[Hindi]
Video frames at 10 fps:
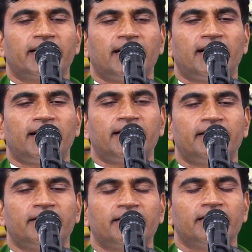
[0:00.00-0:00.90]
बेटा
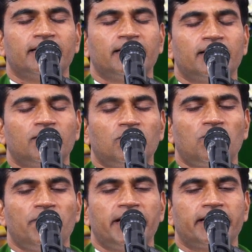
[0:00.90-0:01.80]

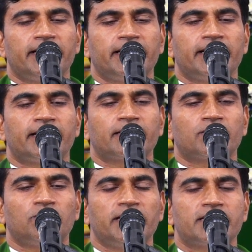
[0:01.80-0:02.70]
ओ बेटी
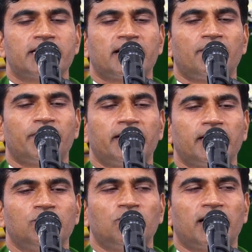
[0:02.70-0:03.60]
तू इस जगह
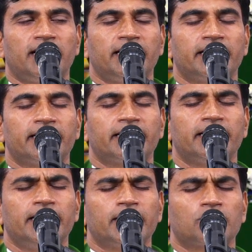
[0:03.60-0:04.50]
पे अधूरा है
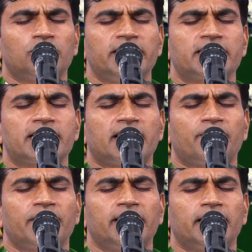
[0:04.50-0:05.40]
तो इस
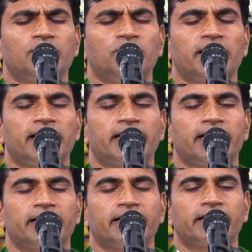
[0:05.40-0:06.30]
जगह पे अधूरी
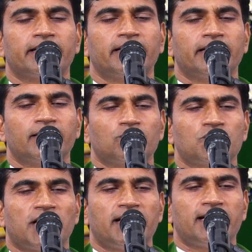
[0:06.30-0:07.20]
है
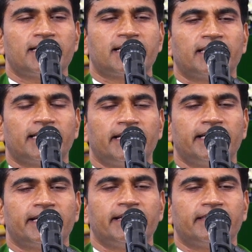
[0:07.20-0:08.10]
तू जानना
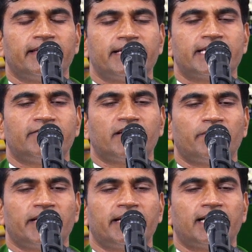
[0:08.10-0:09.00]
चाहता है कि तेरे
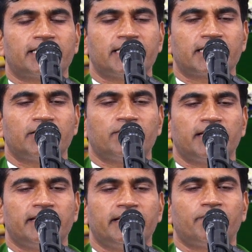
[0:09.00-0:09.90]
जीवन में आशीष
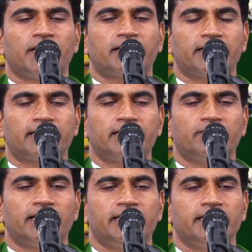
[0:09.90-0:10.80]
क्यों नहीं है बरकत
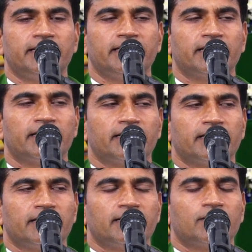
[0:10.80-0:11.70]
क्यों नहीं
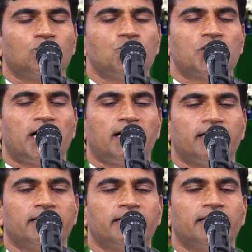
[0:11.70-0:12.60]
है तू जा